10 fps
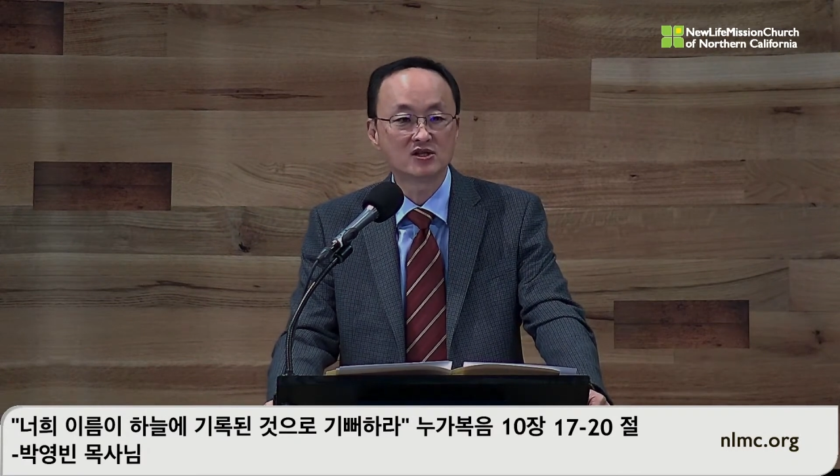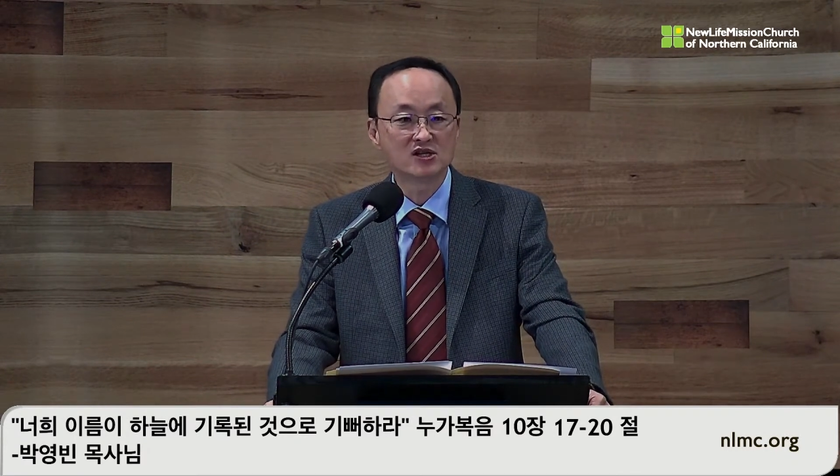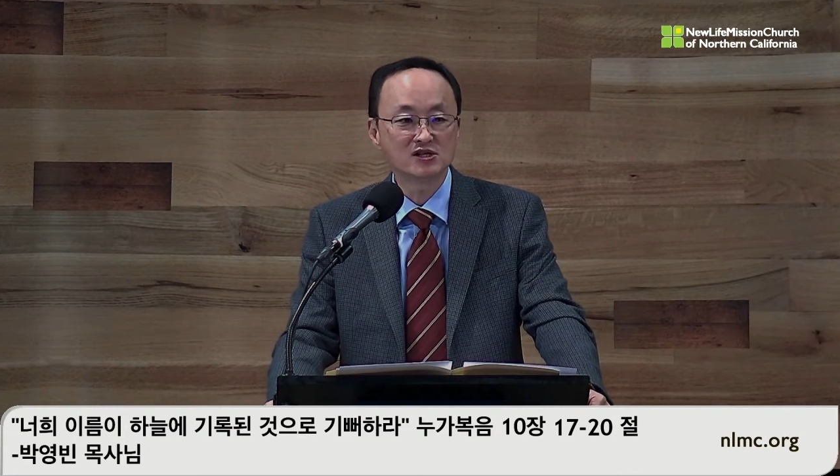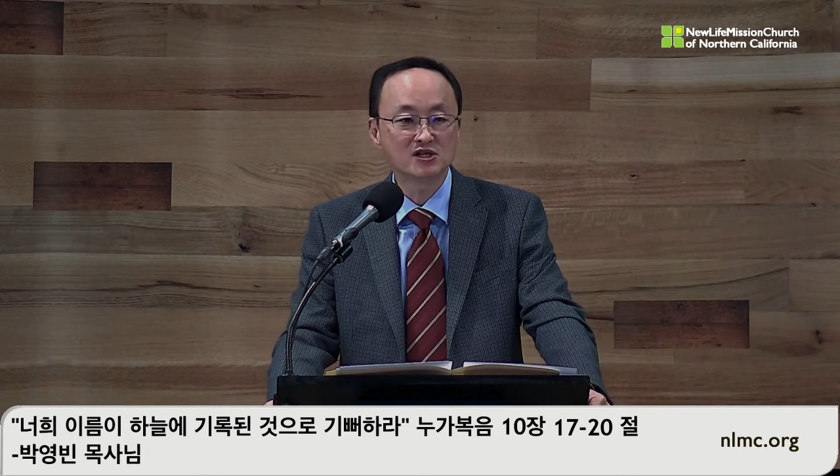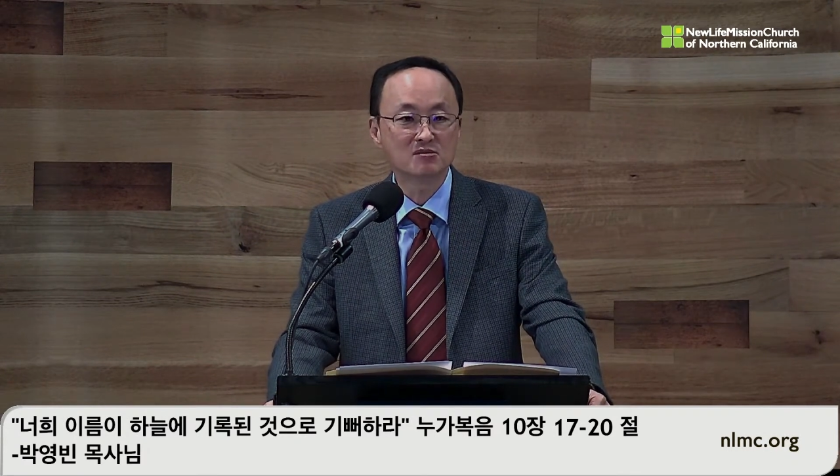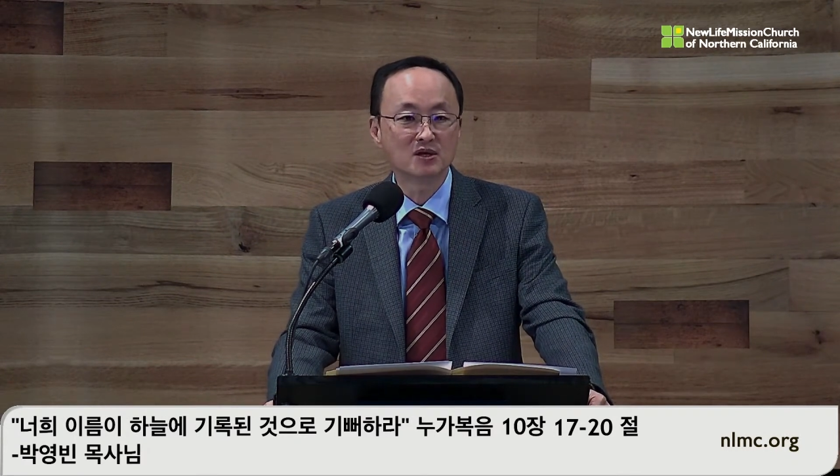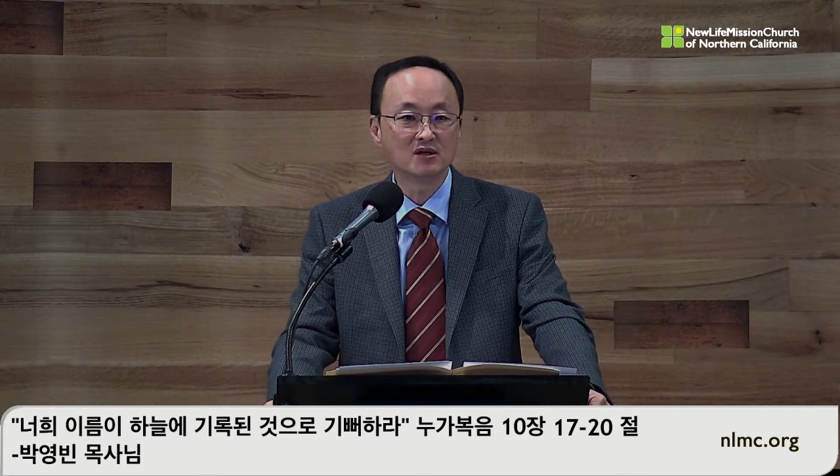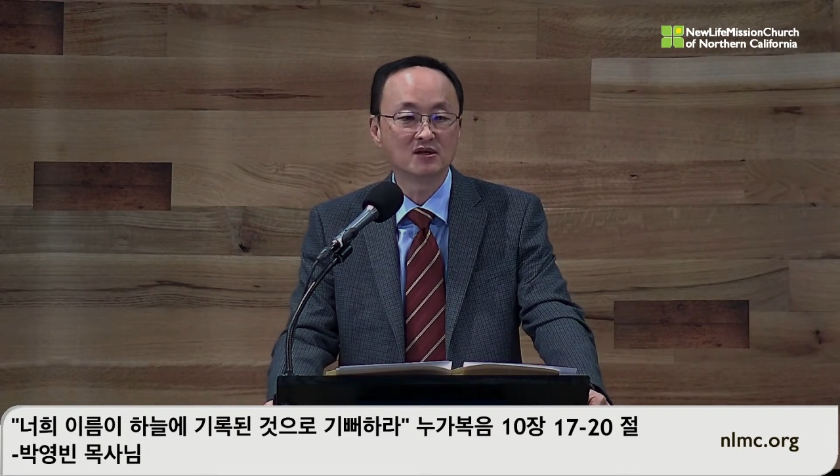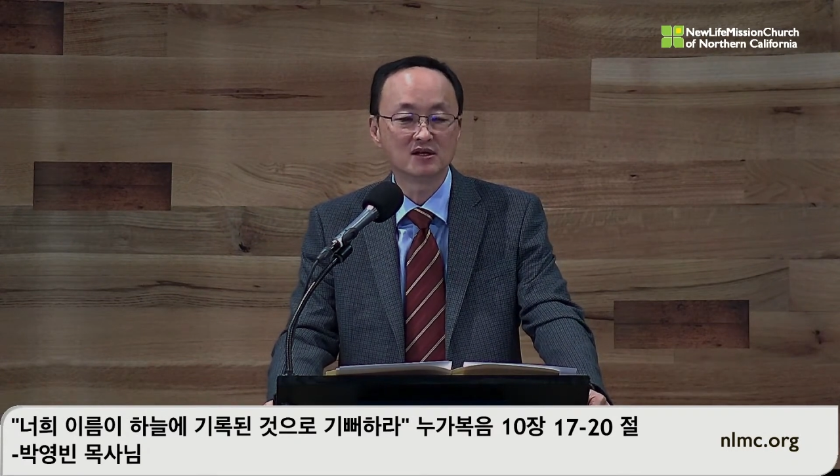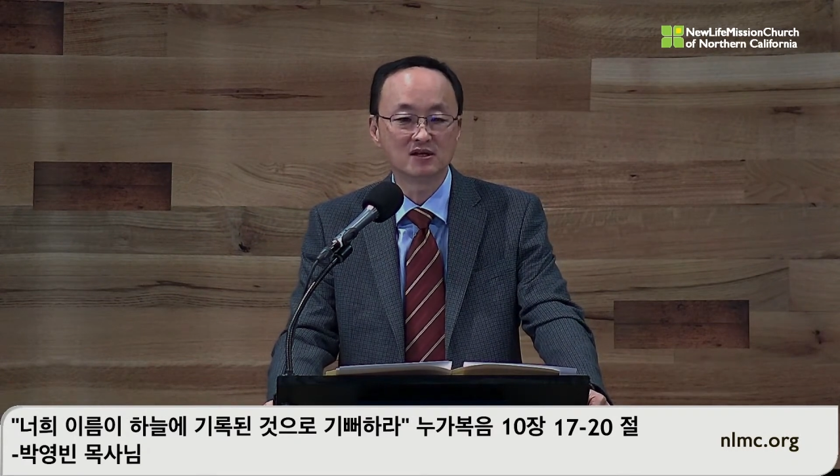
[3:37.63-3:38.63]

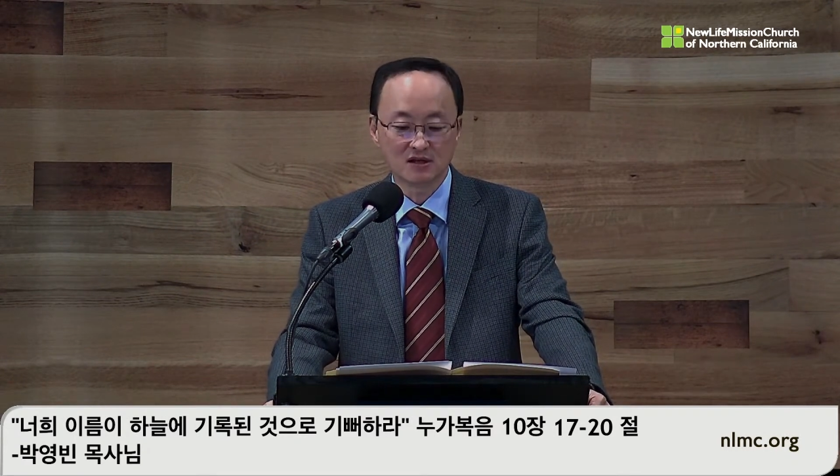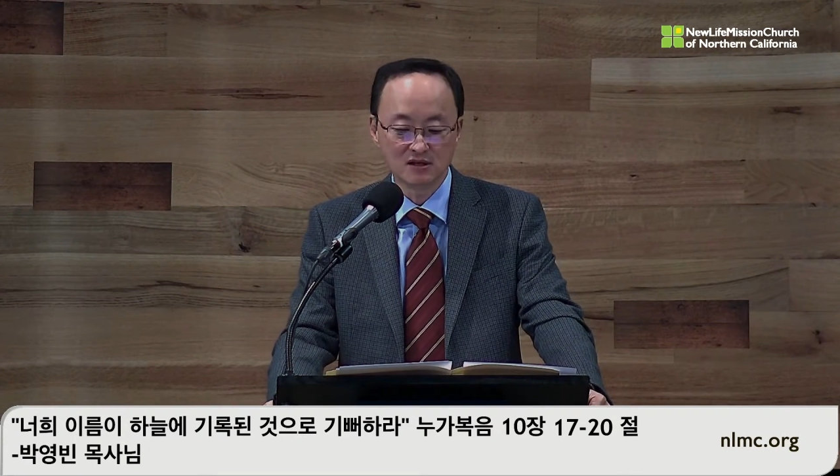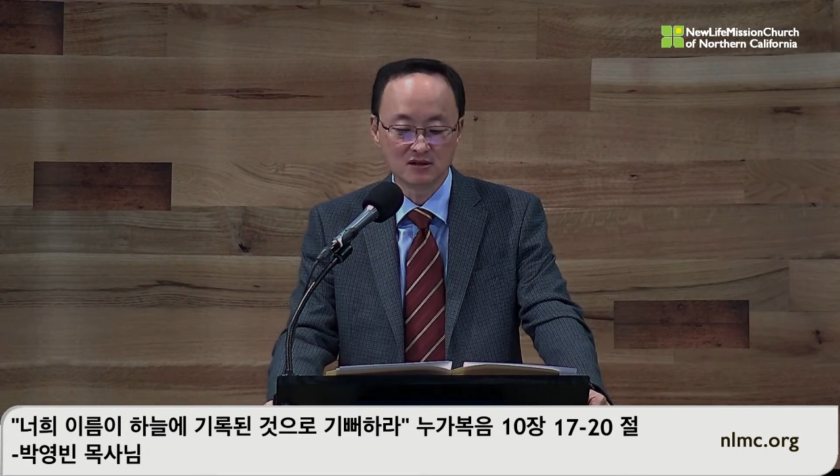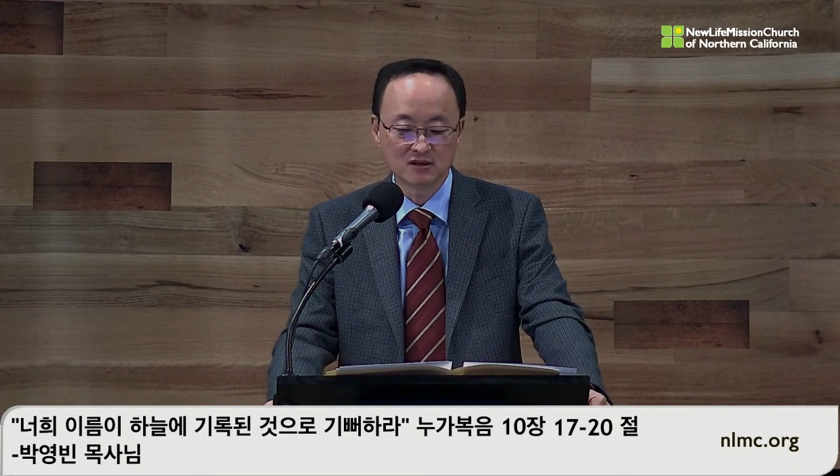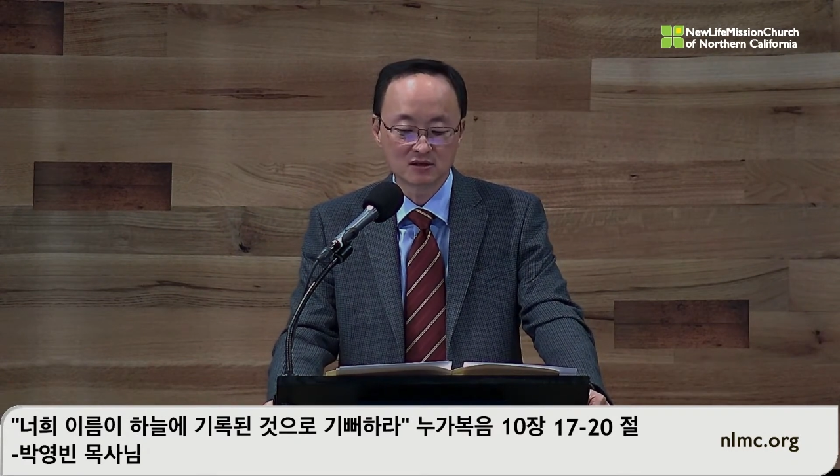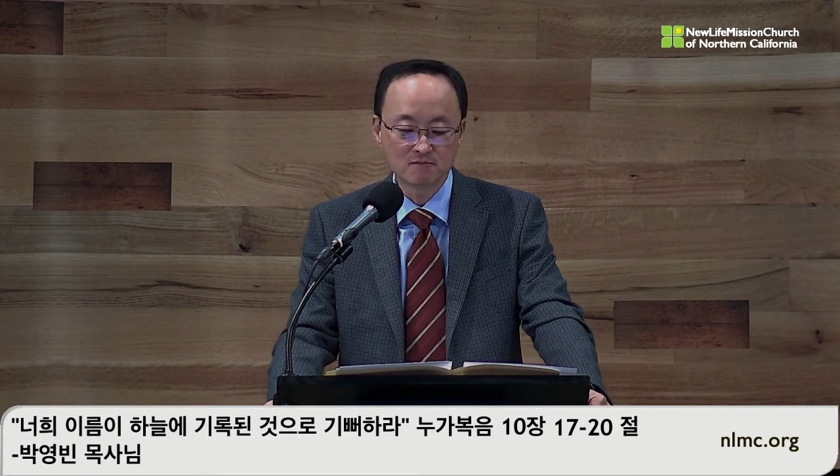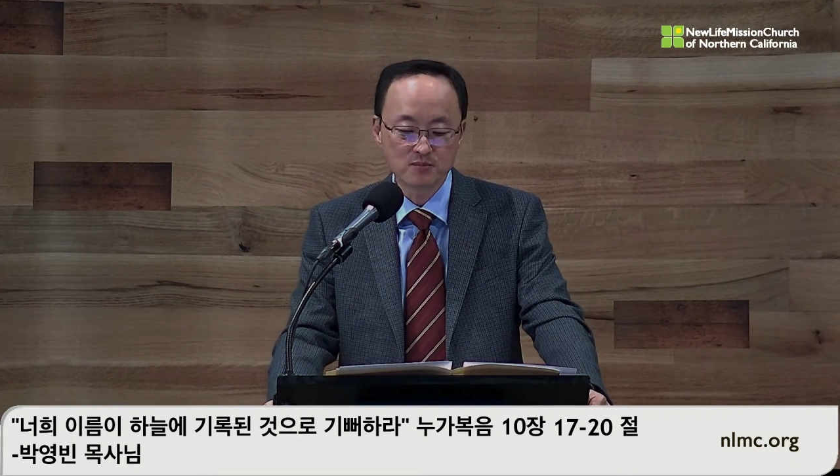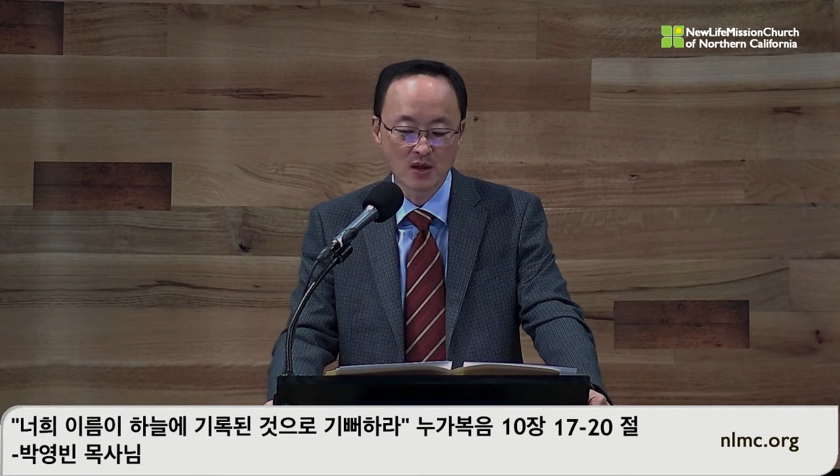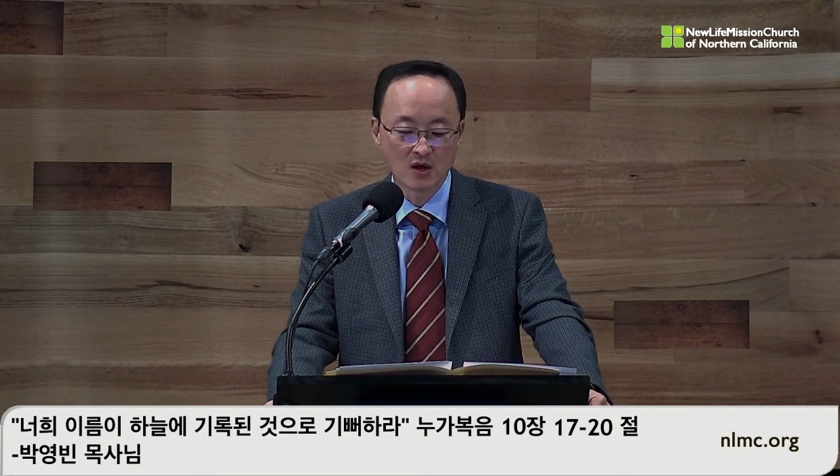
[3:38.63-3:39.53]
70인들은